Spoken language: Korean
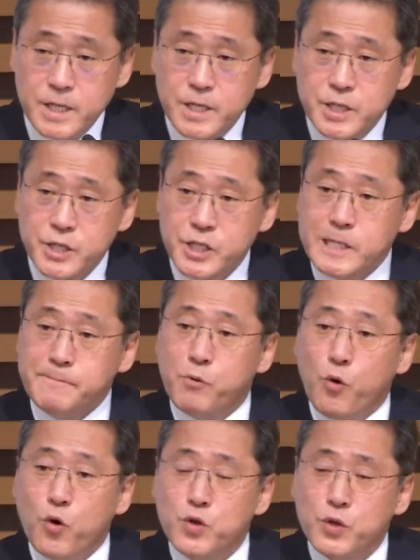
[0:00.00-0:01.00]

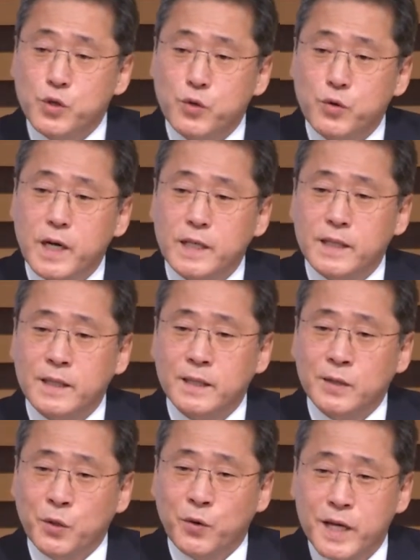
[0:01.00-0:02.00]
15년 동안
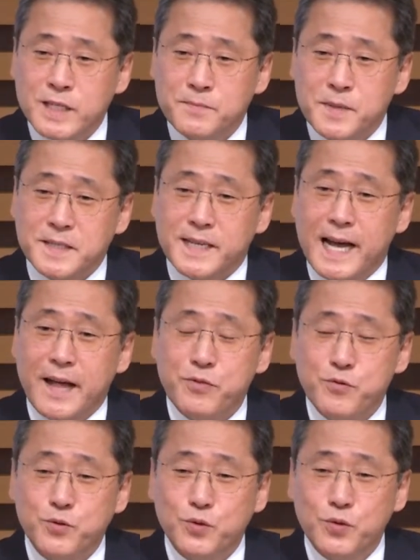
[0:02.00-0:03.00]
놀라지 마세요.
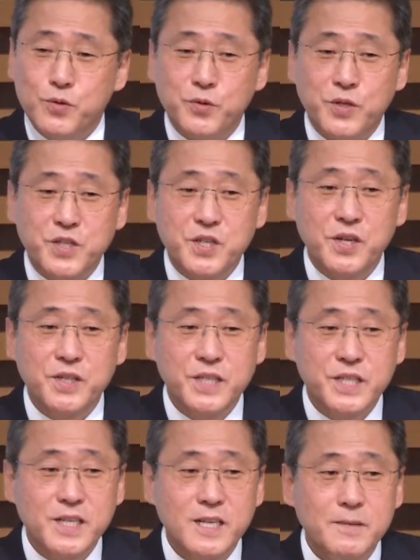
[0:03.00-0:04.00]
한국 돈으로
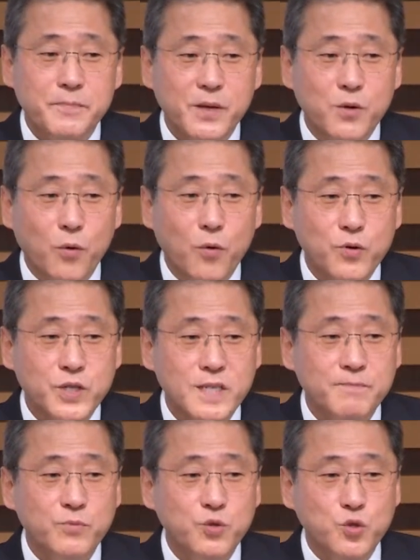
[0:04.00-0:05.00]

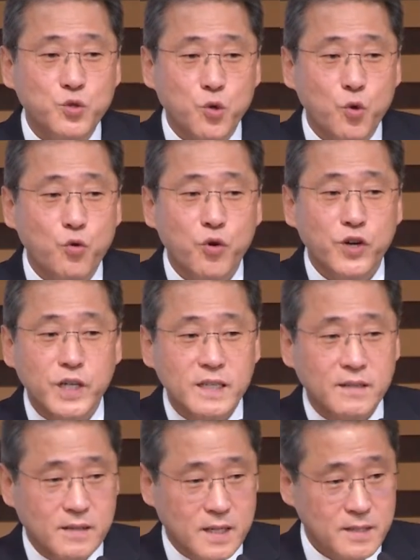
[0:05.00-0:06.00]
1750조 원이
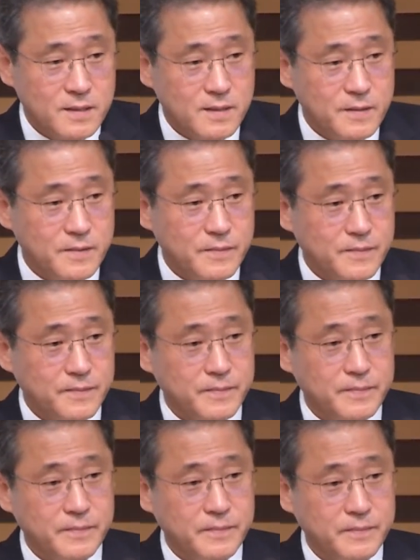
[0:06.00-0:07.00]
들어갔어요.
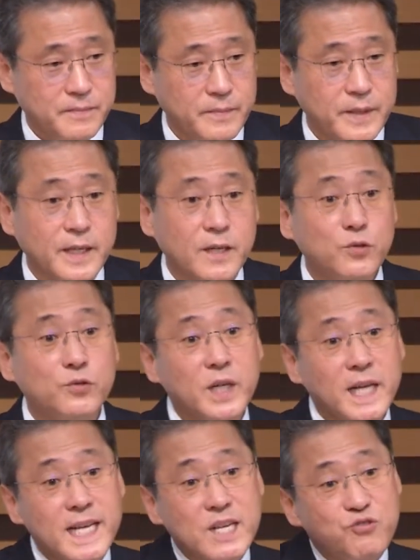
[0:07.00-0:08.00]
그래도
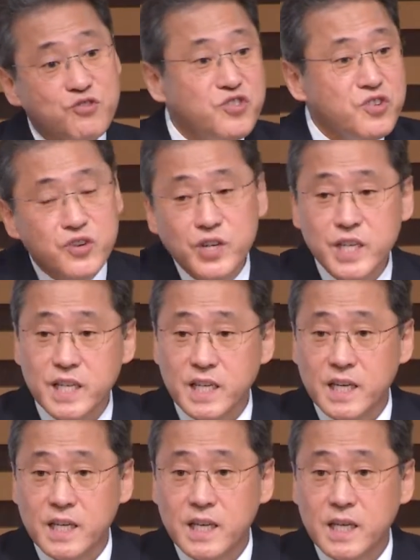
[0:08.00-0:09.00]
균형이
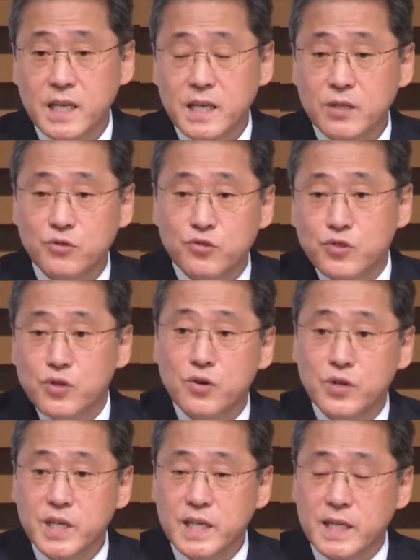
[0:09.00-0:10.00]

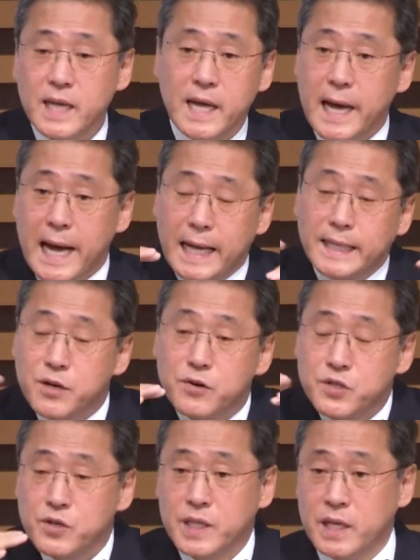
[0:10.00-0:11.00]
균형이 안
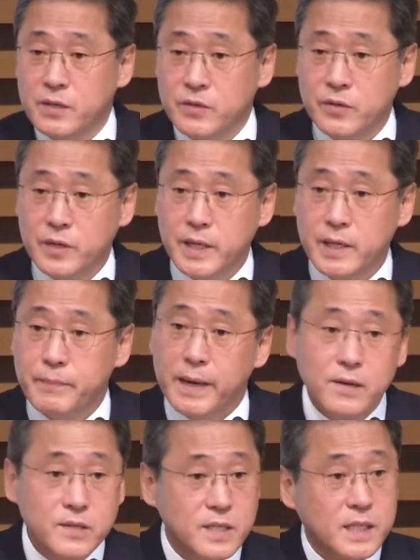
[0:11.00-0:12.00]
형성되는 거예요.
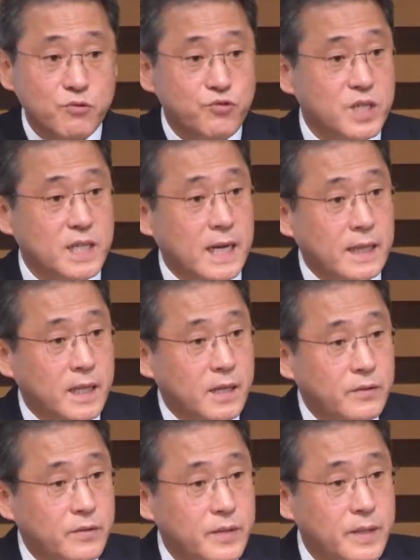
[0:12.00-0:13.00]
밸런스가 유지가 안 되는
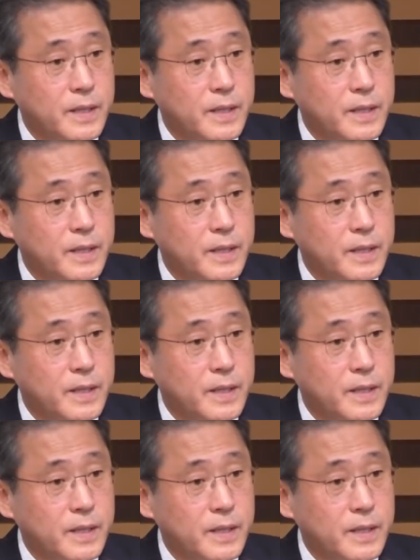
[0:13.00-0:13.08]
거예요.